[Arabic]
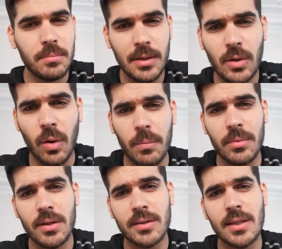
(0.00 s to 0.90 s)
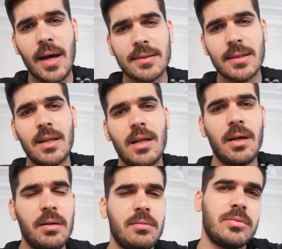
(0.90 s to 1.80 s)
باليوم انت
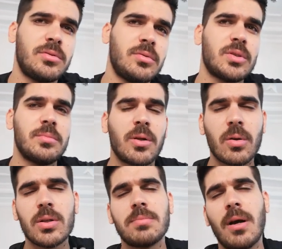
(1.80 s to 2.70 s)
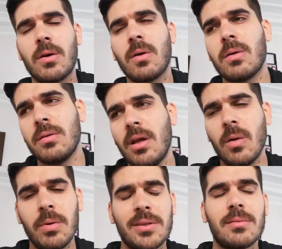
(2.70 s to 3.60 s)
حطل جزء من الرز مع كورونا
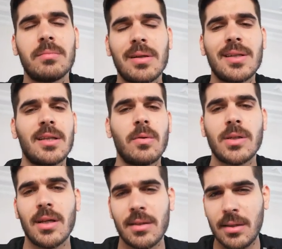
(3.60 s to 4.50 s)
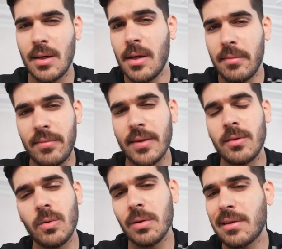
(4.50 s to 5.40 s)
او بطاطا وصلت
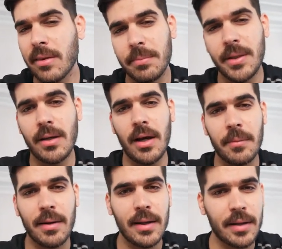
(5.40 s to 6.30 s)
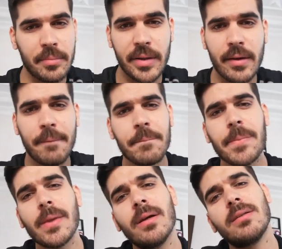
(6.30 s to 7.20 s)
فد نقول 300 حيبقى لك 100
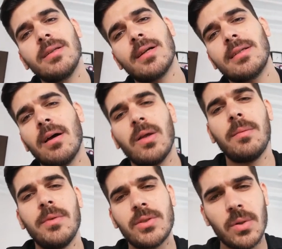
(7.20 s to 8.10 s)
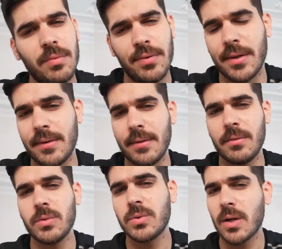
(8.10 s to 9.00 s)
تقدر تاخذها من الشوفه
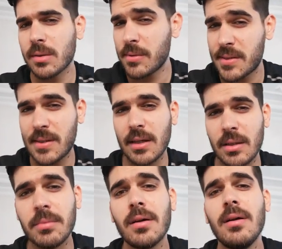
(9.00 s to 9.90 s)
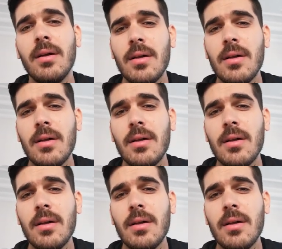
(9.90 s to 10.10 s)
وش وقت ما تستخدمه